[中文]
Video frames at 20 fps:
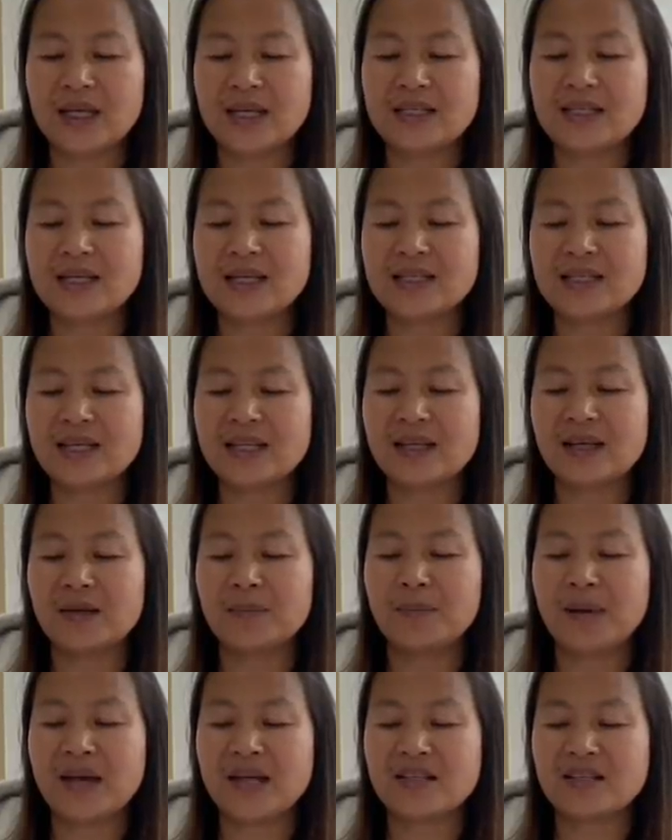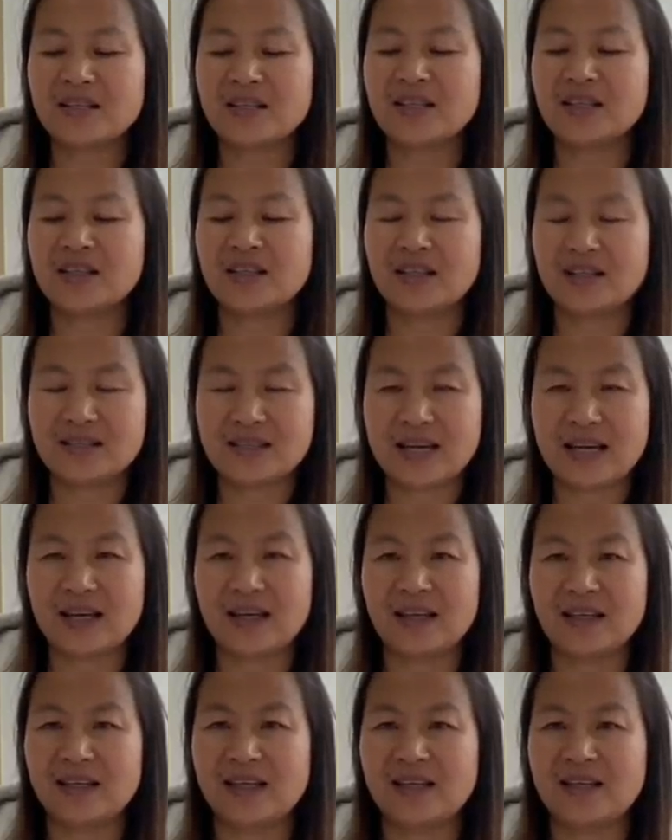现在呢，潘石屹可惨
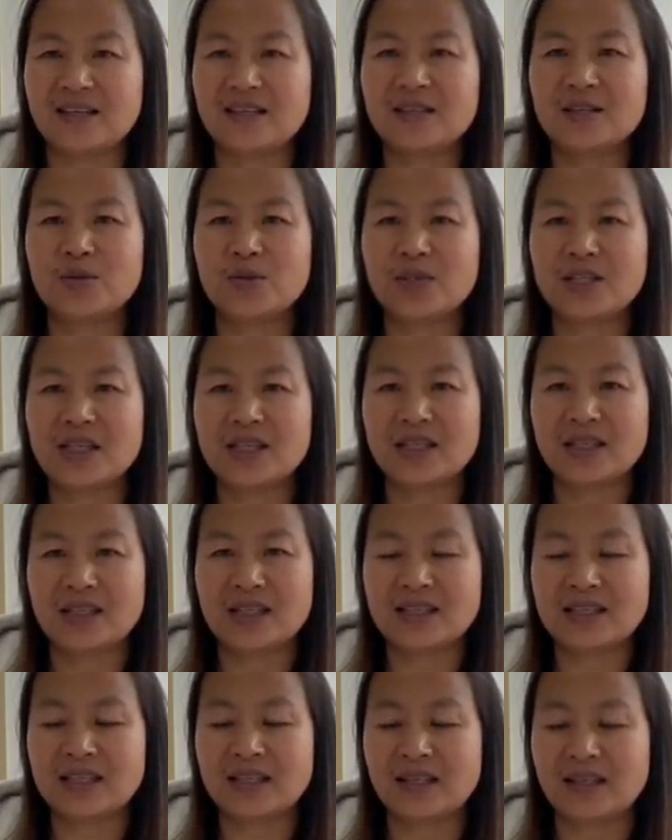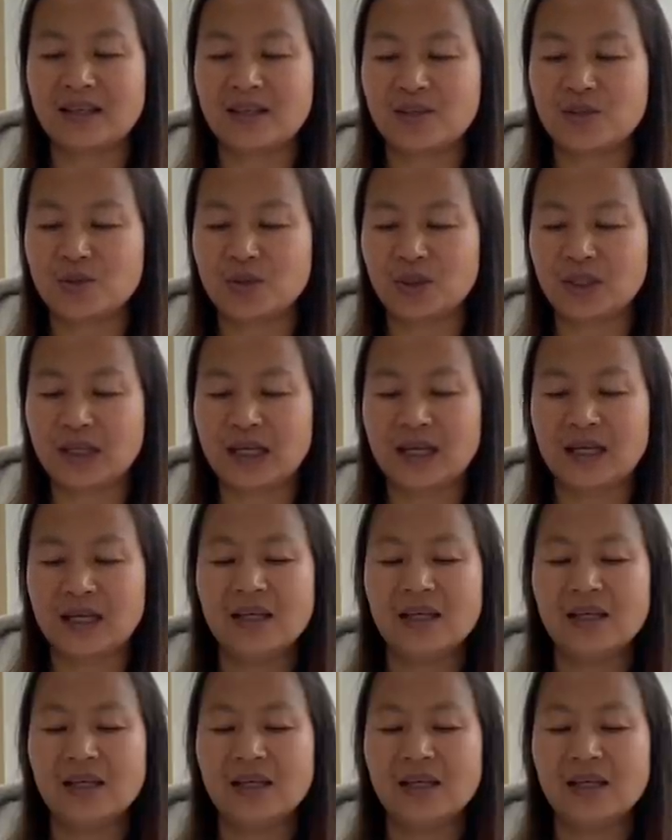了，也是郭先生呢在那天说的。